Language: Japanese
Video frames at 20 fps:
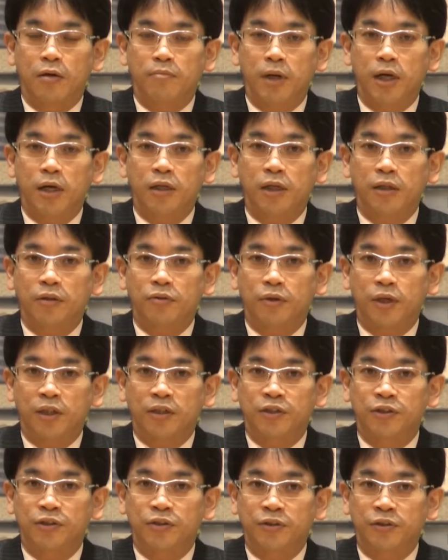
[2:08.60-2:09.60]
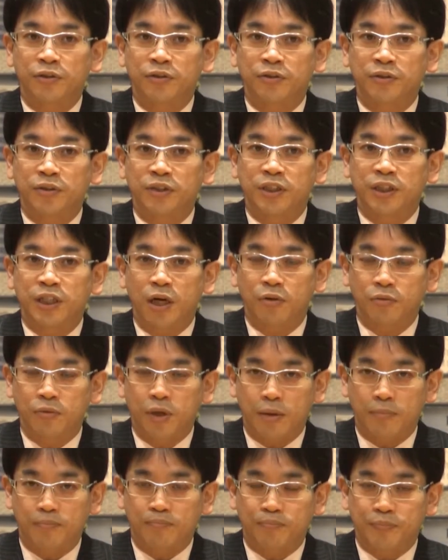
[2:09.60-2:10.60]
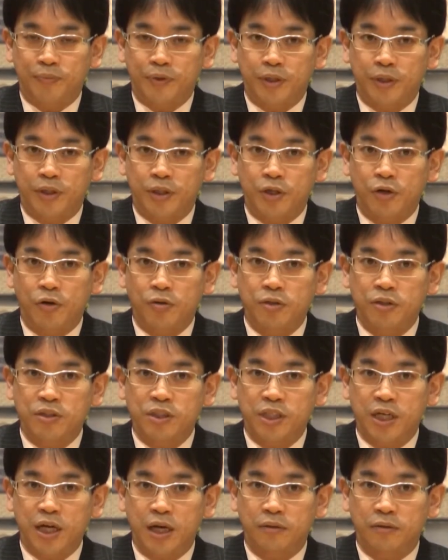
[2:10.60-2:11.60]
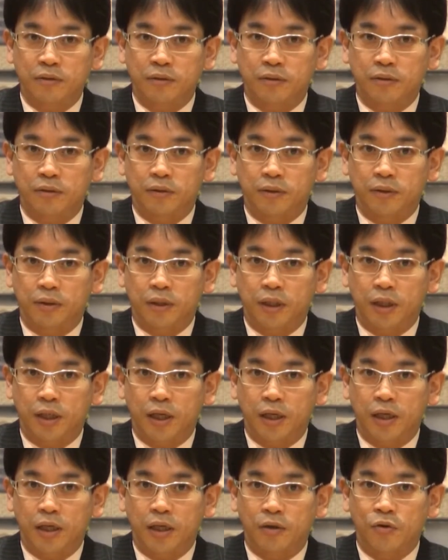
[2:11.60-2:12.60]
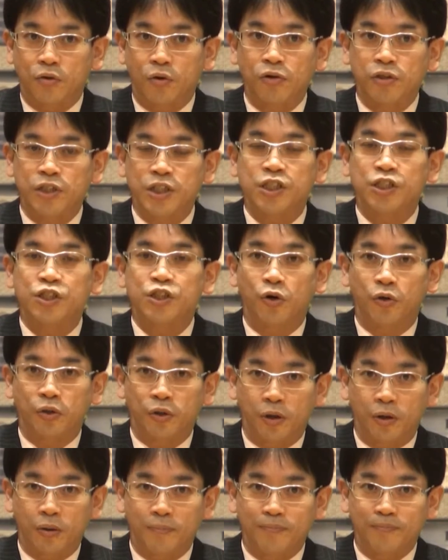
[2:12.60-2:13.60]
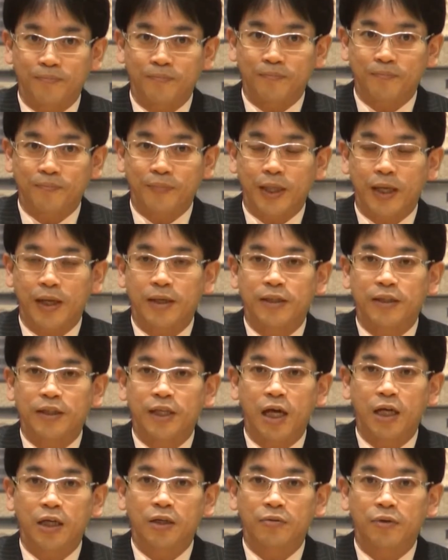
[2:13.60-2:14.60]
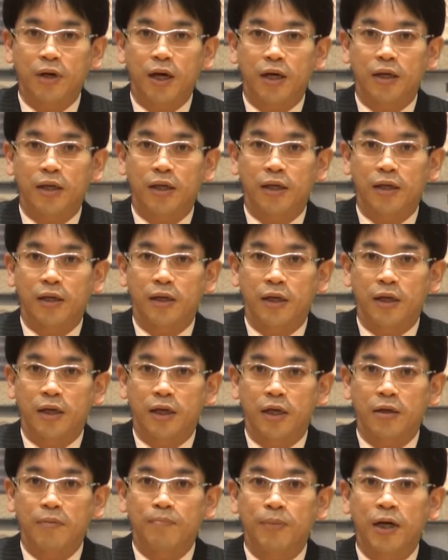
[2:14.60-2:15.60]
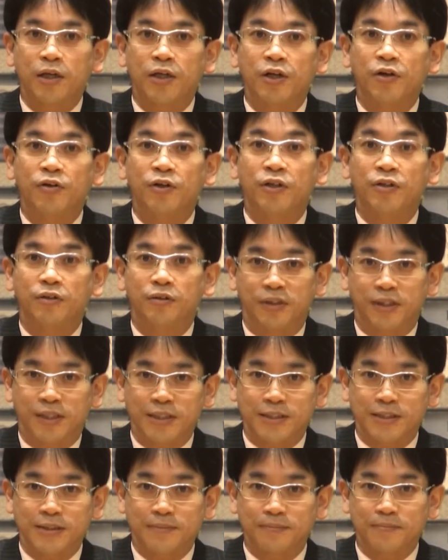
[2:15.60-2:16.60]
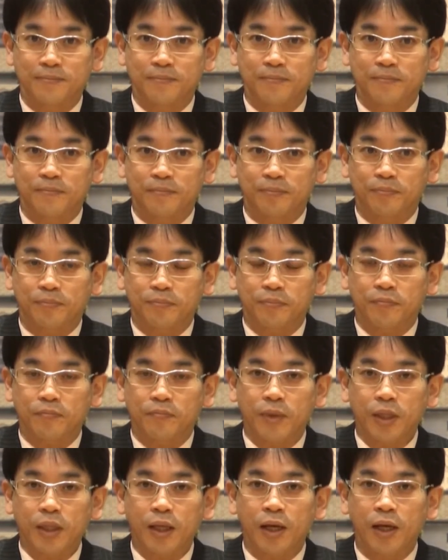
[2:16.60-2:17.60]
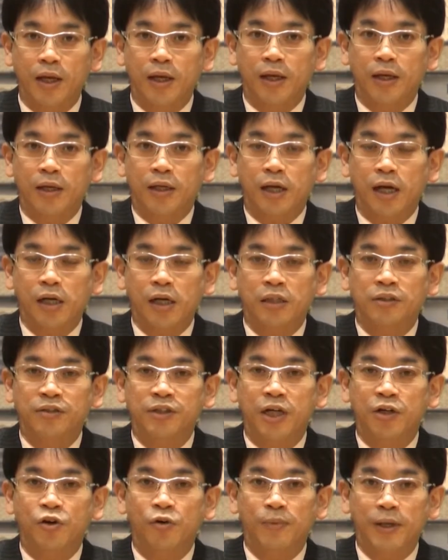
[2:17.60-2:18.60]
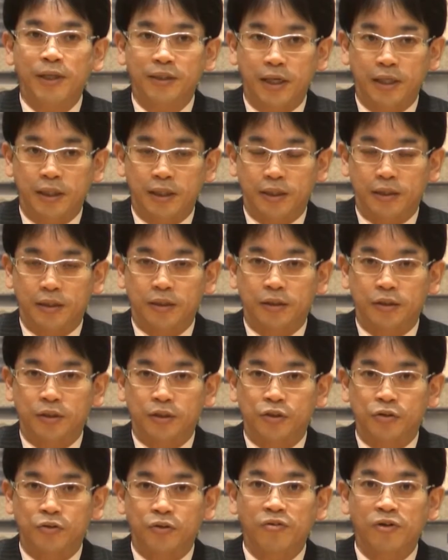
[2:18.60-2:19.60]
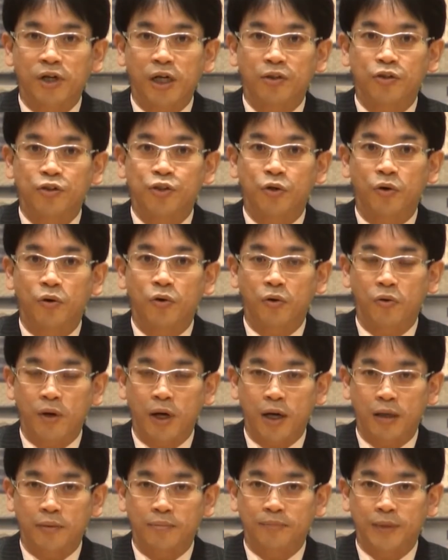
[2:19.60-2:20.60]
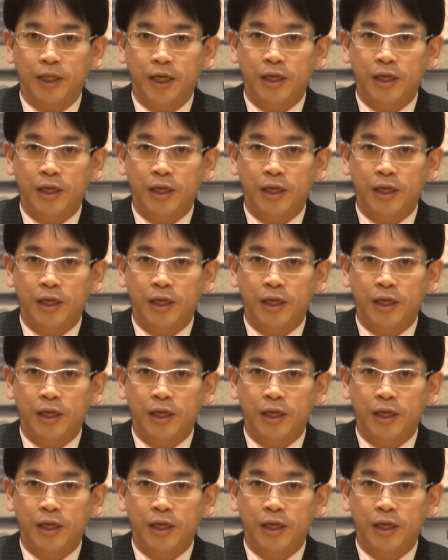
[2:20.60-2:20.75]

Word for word: マーケットが終了する時間は日本時間、午後2時ちょうど単位はエンパーキロリットルです価格やコメンタリーその他の情報は